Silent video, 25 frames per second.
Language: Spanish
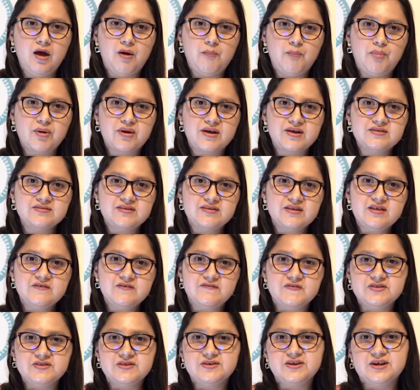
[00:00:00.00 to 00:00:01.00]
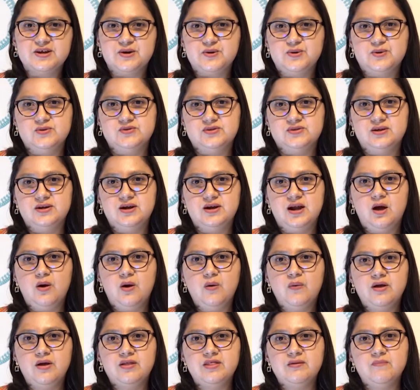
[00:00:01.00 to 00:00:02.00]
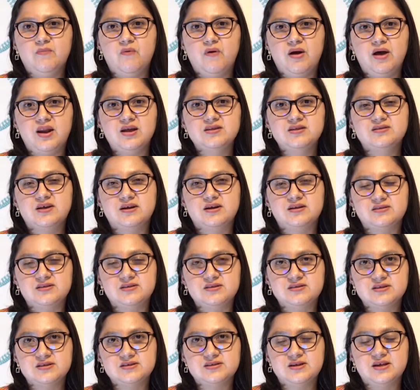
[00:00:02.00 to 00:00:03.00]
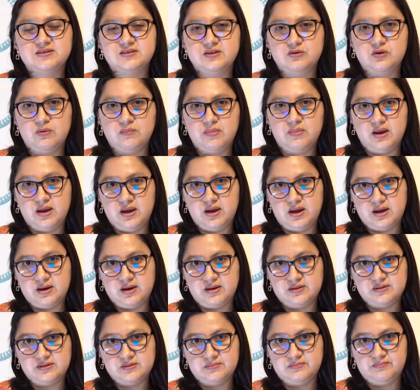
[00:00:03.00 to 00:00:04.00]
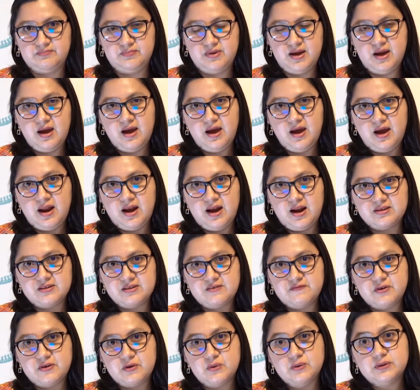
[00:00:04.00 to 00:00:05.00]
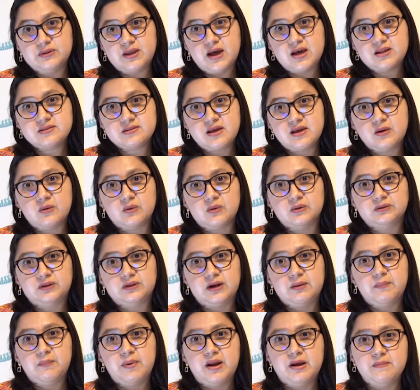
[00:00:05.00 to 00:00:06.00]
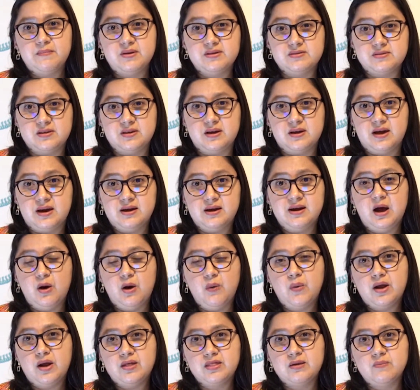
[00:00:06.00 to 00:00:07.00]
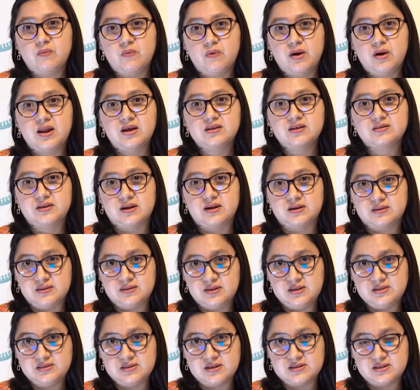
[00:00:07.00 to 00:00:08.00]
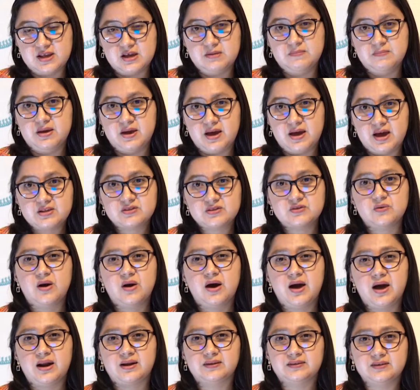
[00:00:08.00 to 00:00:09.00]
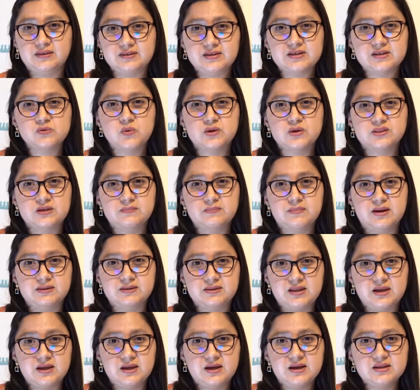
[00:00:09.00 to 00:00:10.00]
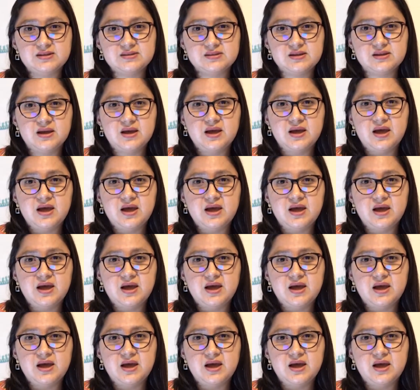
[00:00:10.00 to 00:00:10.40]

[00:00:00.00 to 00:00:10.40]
¿Por qué es tan difícil reconocer la obra de mujeres artistas latinoamericanas? Las dificultades que encontré para investigar la obra de mujeres artistas, en mi caso artistas guatemaltecas,